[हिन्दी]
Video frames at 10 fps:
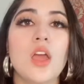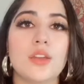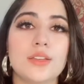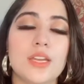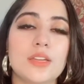
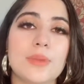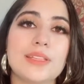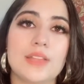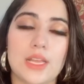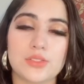रिंग लाइट
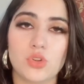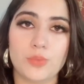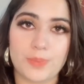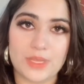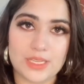मैंने दराज और
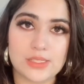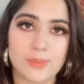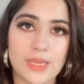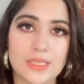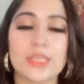पीके से
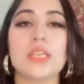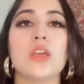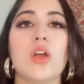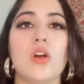बाय की